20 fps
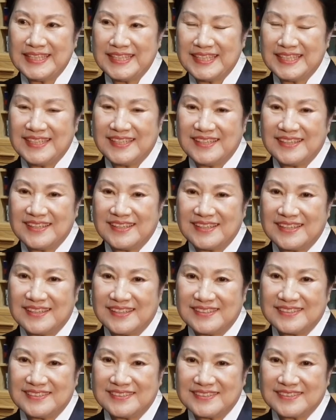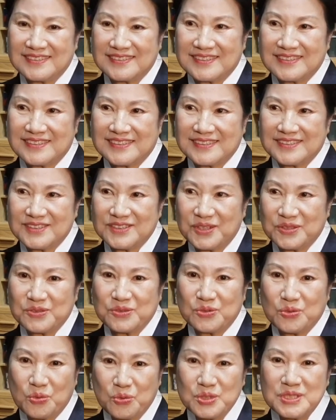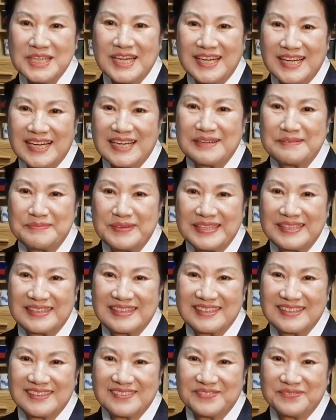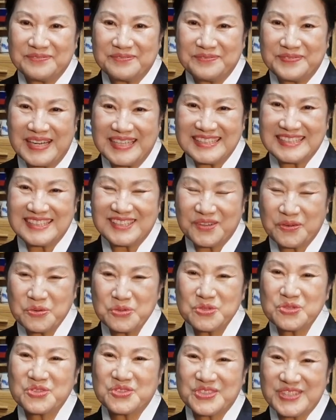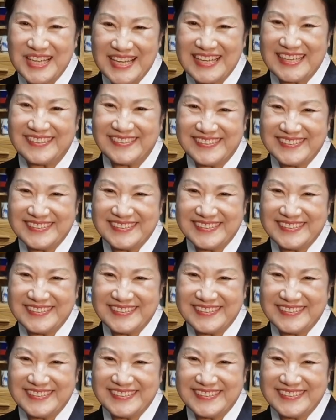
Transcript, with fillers: 네. 음, 저는 녹차만 많이 고수를 해요.